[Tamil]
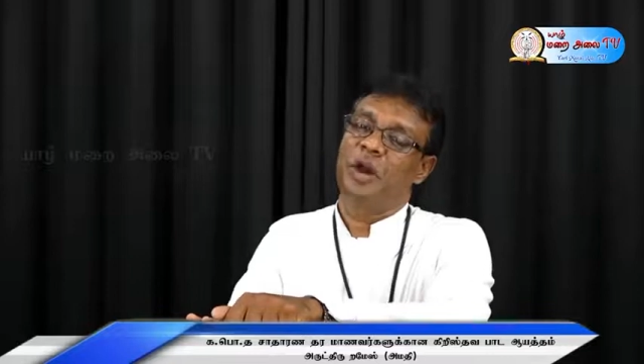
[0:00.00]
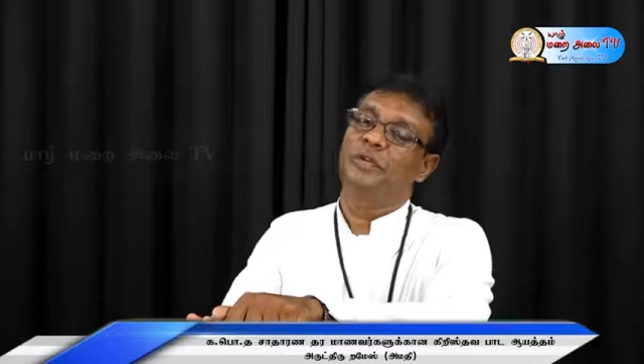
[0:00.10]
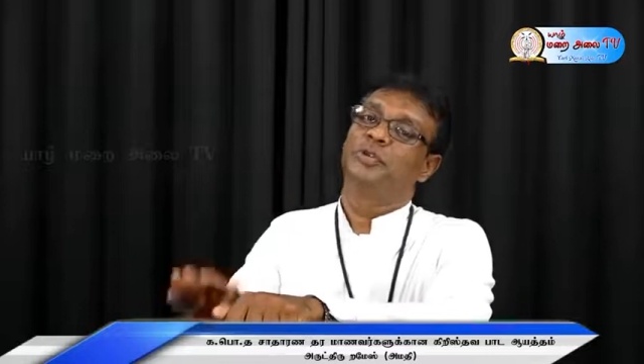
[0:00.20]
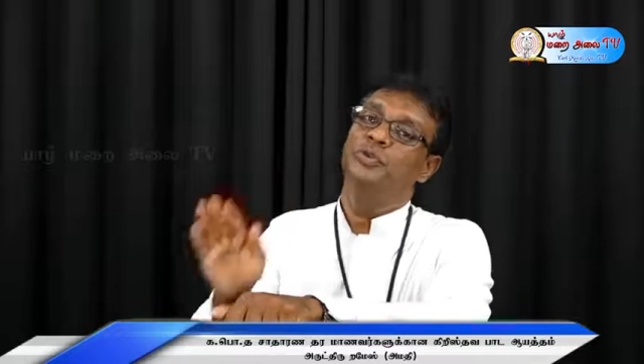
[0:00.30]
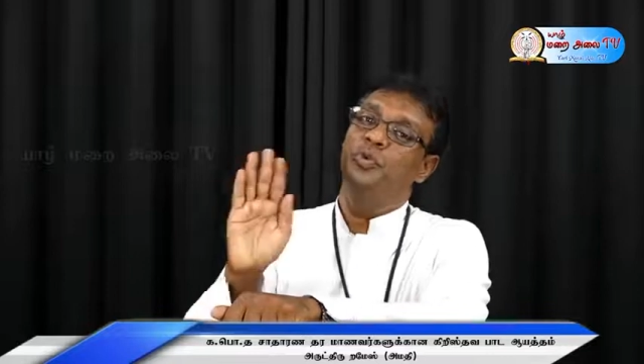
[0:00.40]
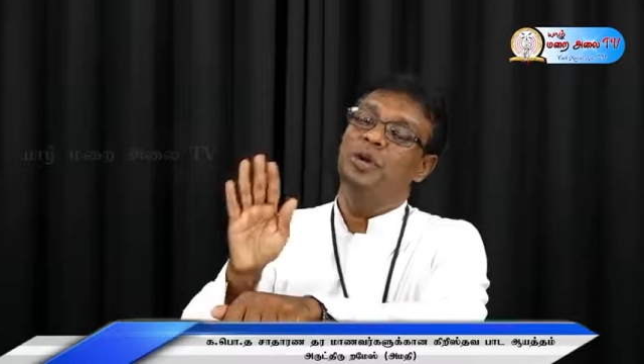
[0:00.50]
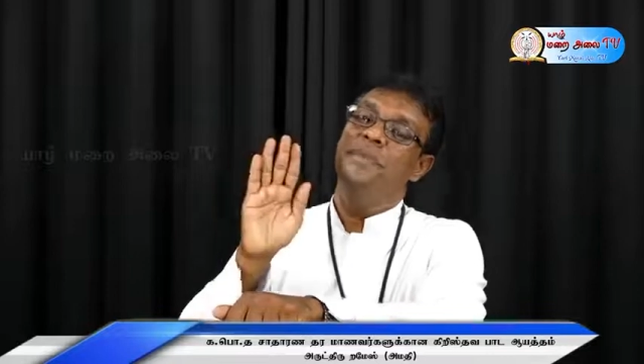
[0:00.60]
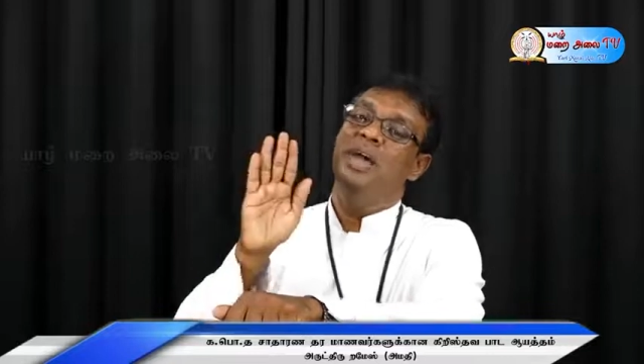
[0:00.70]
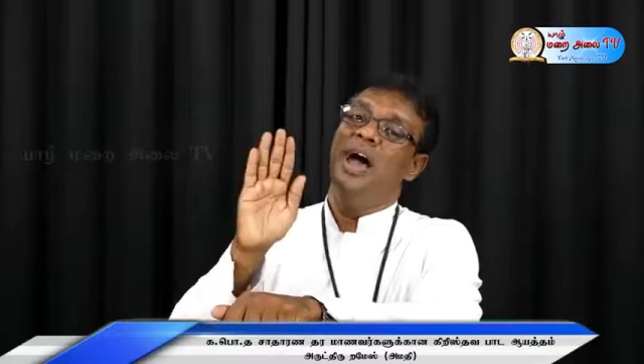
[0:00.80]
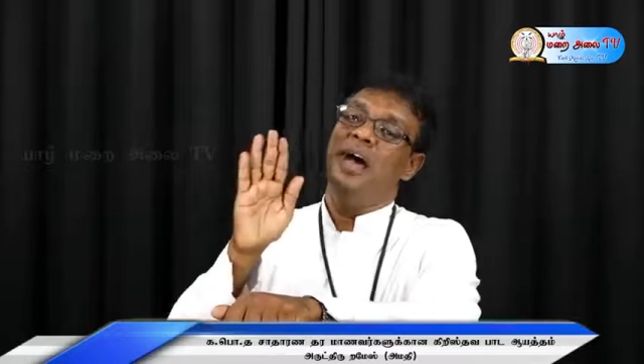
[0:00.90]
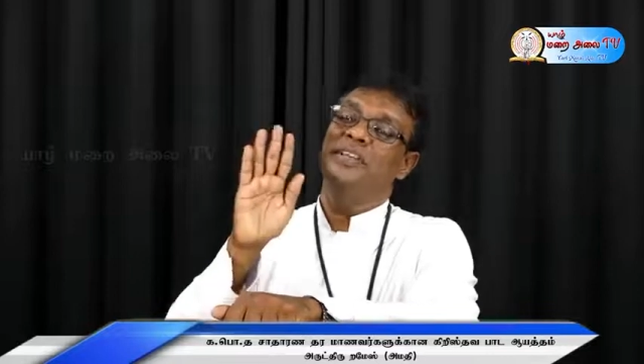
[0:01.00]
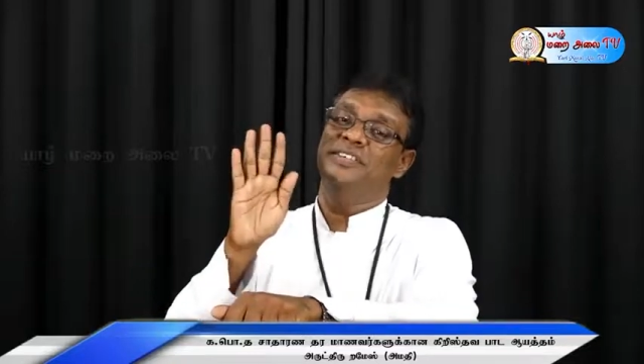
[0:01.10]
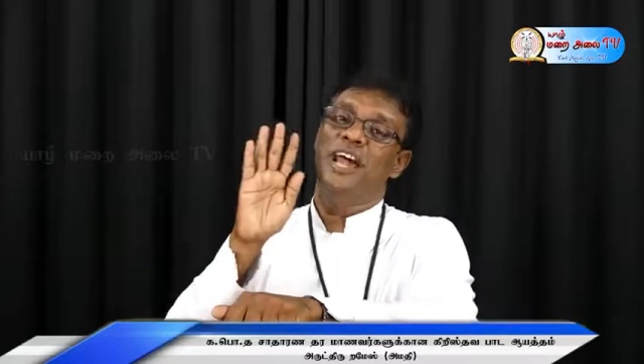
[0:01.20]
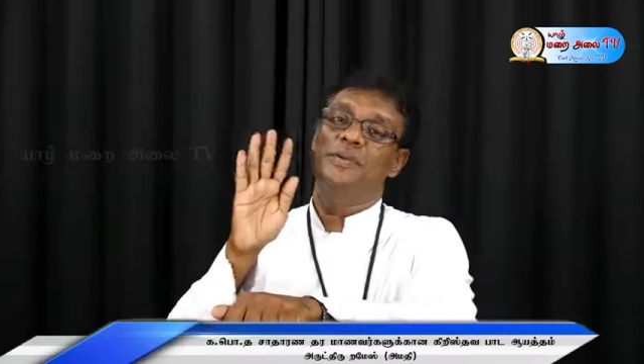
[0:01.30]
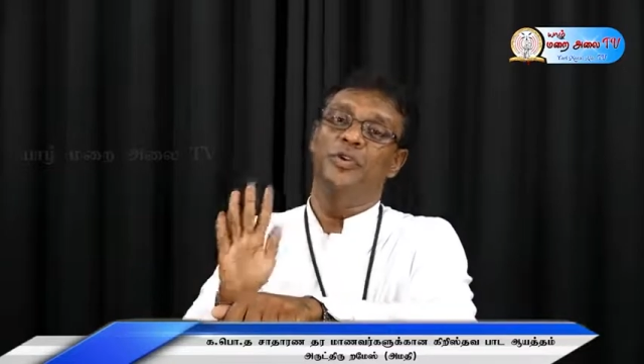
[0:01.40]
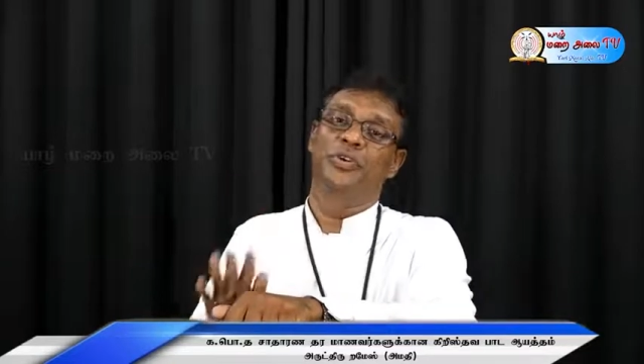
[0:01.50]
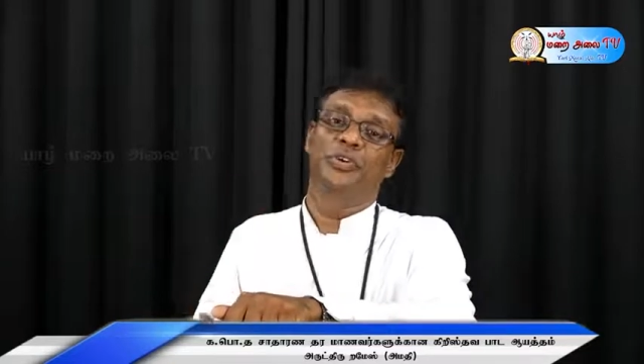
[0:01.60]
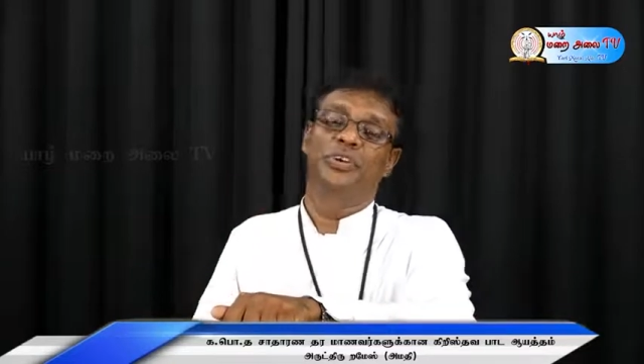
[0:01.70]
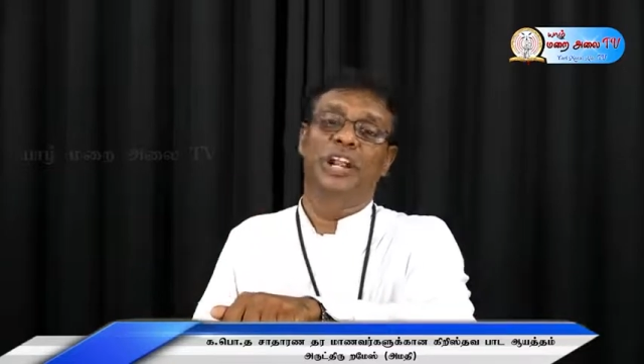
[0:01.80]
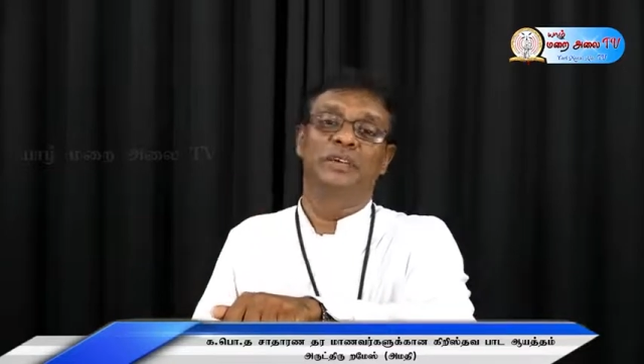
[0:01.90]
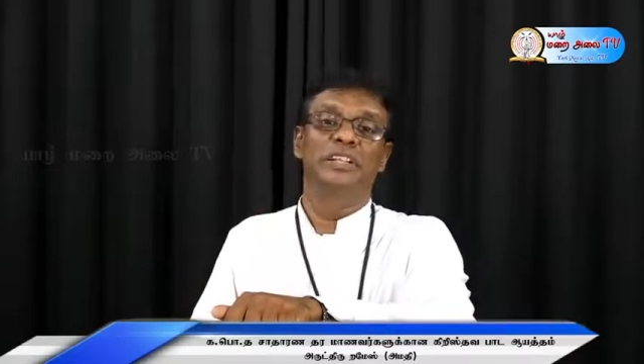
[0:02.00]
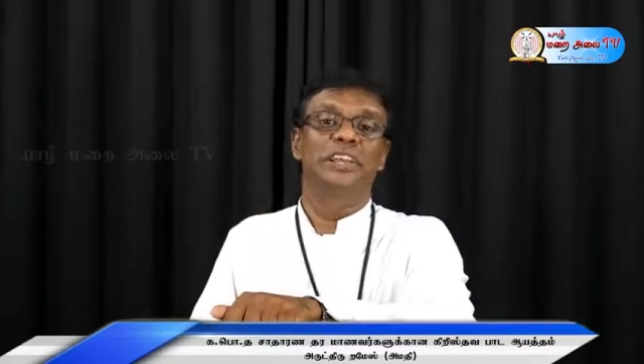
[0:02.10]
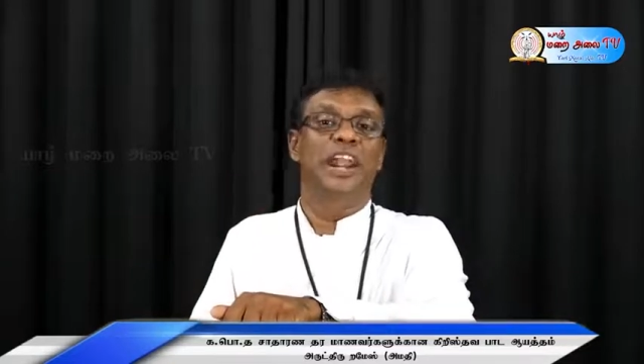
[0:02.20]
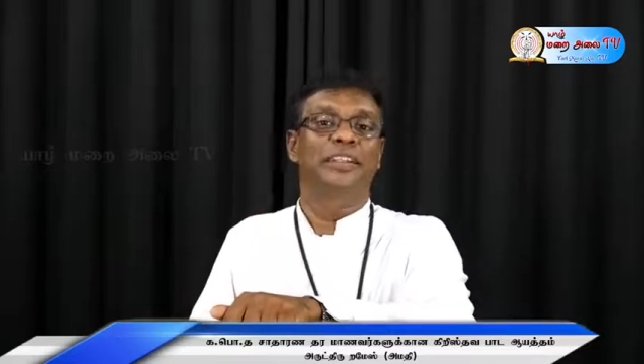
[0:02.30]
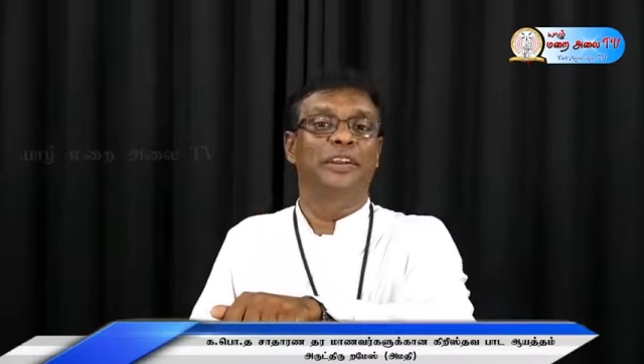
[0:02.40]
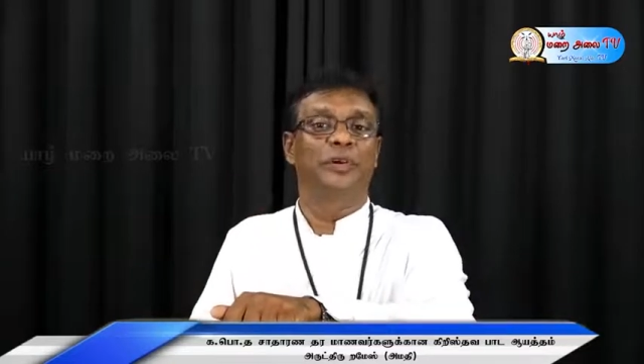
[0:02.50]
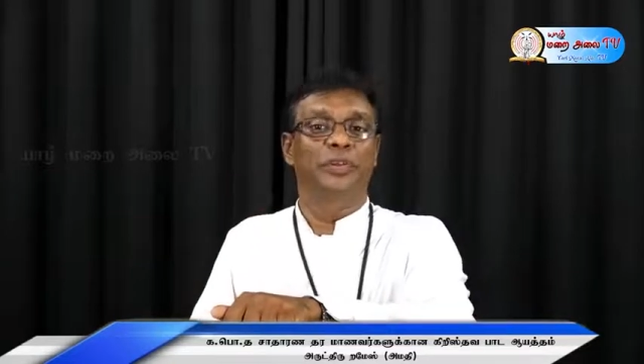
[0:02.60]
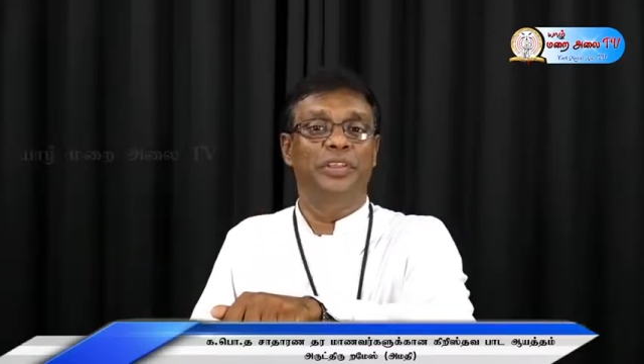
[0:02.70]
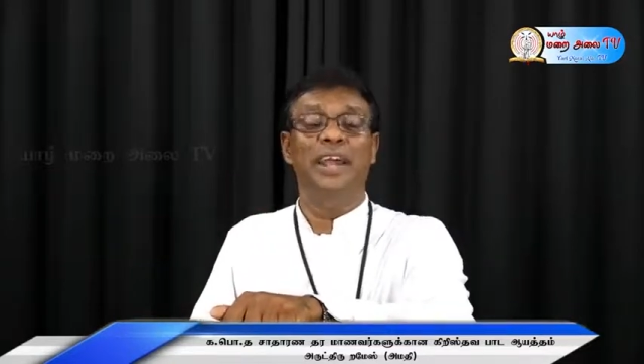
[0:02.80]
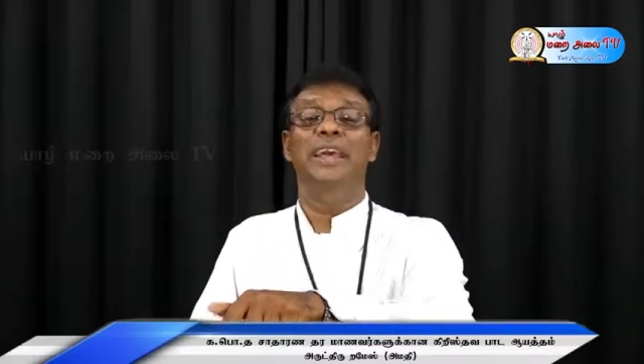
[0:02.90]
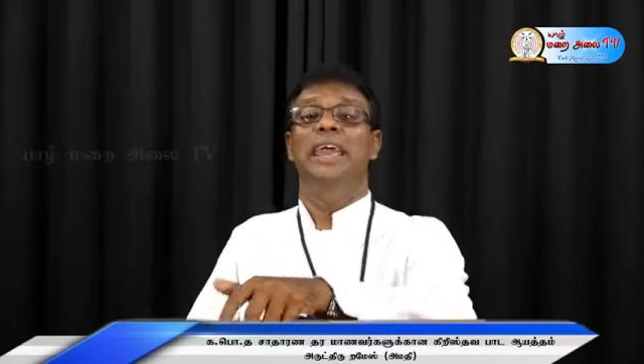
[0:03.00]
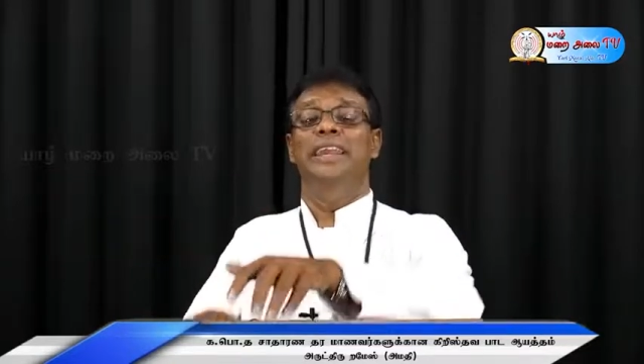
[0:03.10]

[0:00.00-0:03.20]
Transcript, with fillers: அவ்வளவு தூரம் அந்த சாலமோனுக்கு கடவுள் ஞானத்தை கொடுத்தார்